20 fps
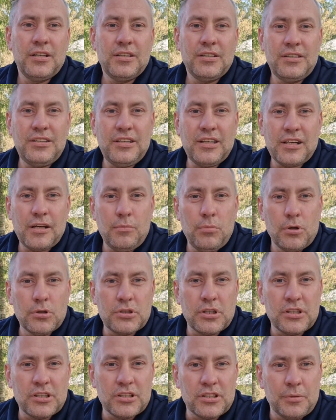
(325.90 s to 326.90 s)
не
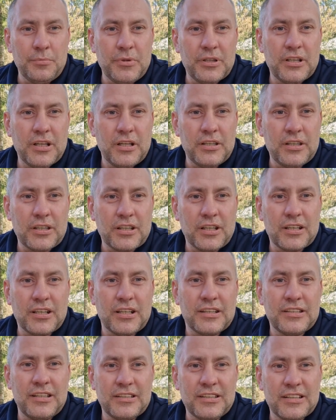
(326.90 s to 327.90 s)
работает эта механика,
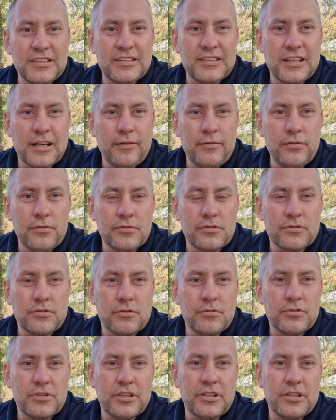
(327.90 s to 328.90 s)
когда нас с
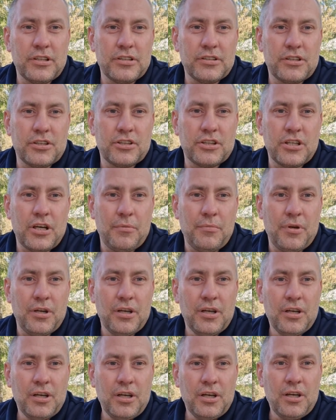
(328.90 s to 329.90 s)
русских латышами.
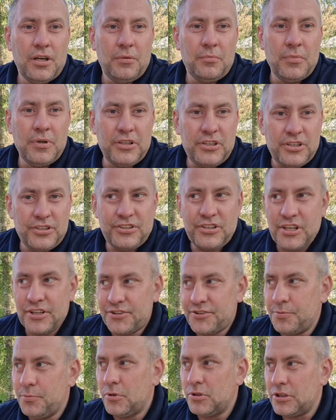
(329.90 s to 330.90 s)
Мы
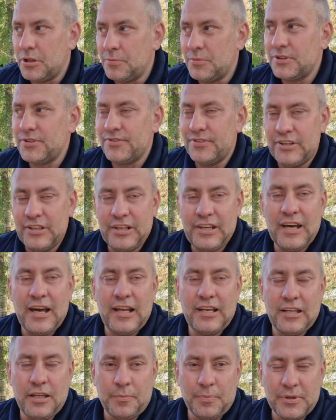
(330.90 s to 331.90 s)
сейчас смотрим на свои
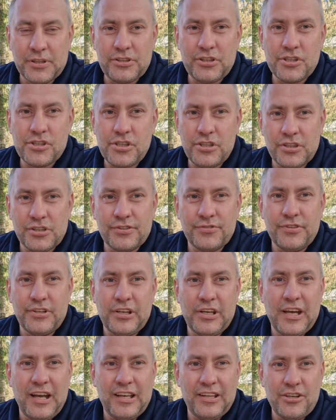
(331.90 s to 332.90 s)
реальные платежи, на свои
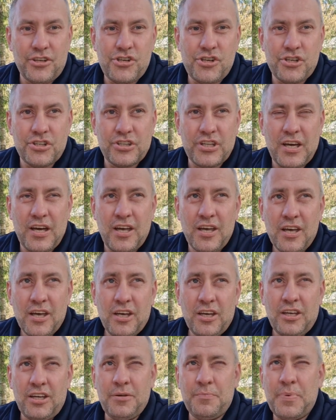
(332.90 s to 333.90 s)
реальные счета
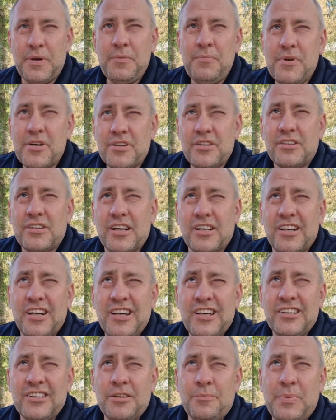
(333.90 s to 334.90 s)
и примерно так
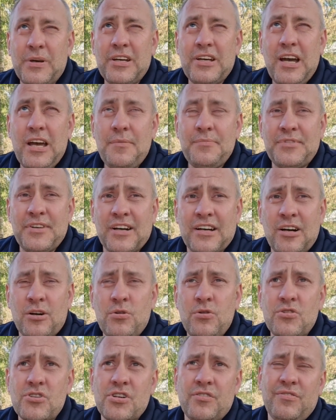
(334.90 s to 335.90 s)
напрягаемся, а
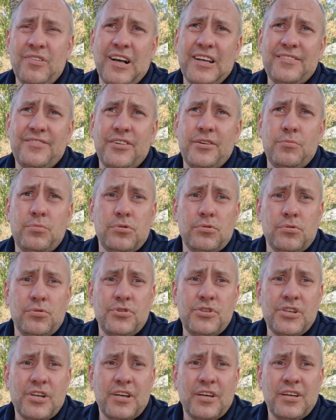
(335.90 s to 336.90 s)
какое же в Латвии
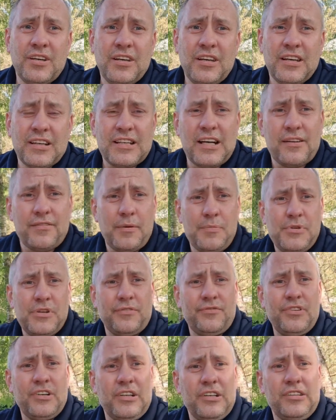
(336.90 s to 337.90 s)
будущее? Как вообще
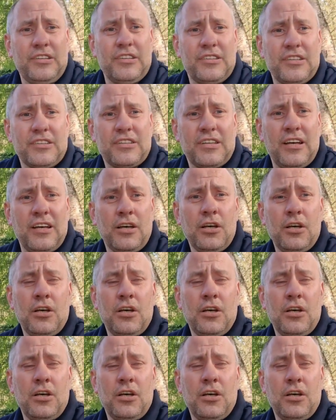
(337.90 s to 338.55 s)
выглядит это?